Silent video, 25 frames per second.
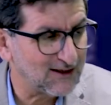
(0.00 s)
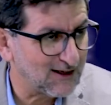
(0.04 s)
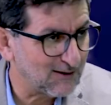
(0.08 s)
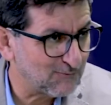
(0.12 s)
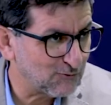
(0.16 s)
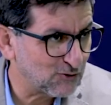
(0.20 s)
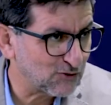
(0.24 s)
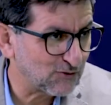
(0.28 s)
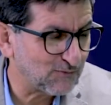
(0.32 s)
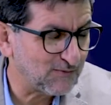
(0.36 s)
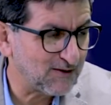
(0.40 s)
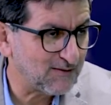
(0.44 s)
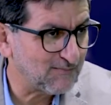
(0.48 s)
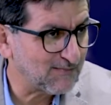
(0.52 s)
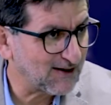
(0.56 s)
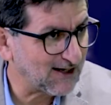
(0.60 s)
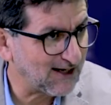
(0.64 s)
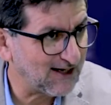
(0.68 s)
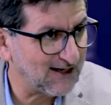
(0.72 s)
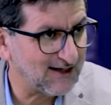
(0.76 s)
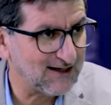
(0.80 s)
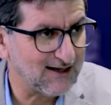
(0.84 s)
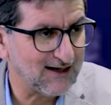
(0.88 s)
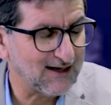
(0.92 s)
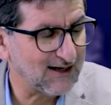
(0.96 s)
نمر
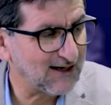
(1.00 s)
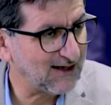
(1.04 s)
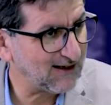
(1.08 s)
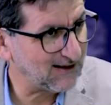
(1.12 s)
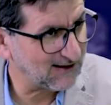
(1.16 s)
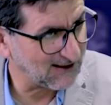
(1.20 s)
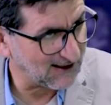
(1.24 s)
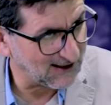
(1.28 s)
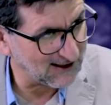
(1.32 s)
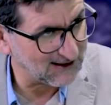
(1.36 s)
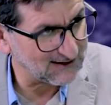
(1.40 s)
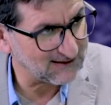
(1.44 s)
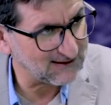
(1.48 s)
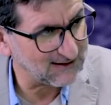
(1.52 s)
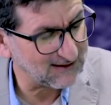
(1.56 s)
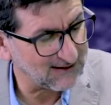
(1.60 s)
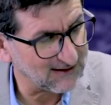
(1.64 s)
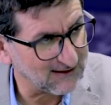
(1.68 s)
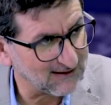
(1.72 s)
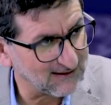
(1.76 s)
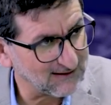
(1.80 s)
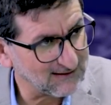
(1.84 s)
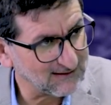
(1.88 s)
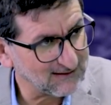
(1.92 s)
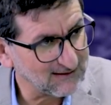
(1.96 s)
بمرحله غير
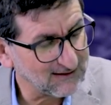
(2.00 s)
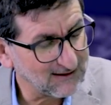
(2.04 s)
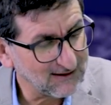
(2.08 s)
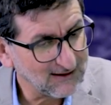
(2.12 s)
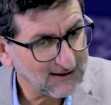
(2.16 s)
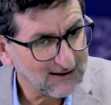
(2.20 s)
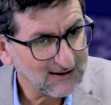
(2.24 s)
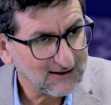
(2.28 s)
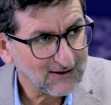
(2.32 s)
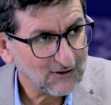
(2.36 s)
عاديه طيب